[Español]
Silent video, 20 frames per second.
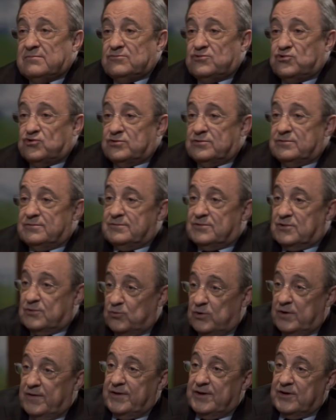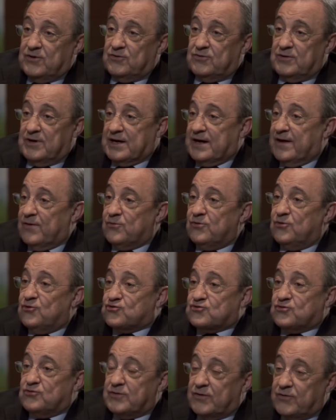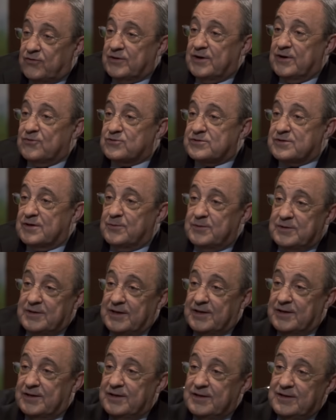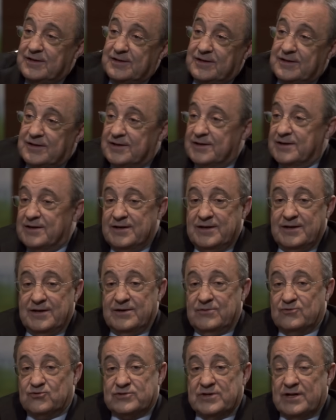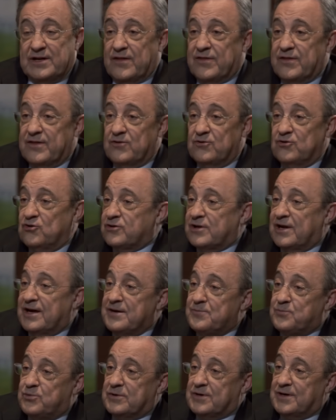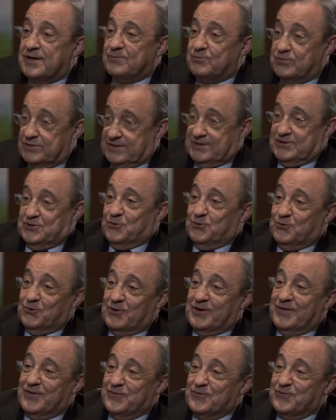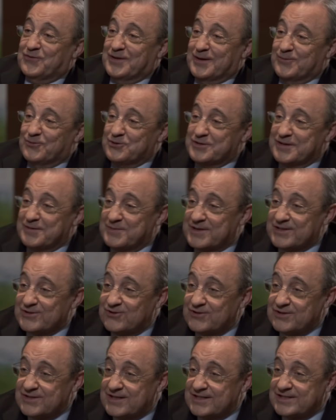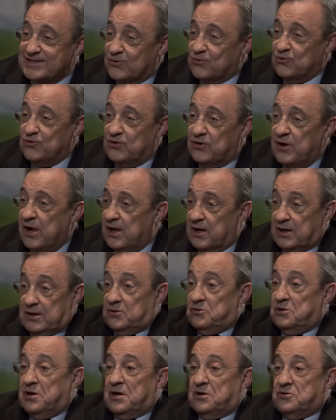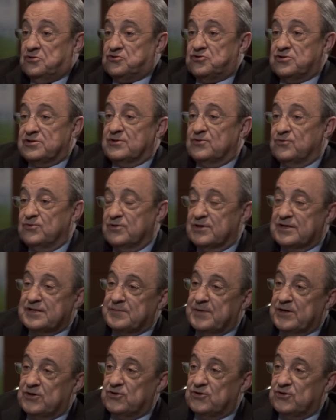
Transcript: yo, como le digo, cada uno nos condiciona nuestra vida. Eh, usted ha nacido en otra época, pues que seguro que disfruta muchas más cosas, seguro, que oiga, yo estoy seguro que es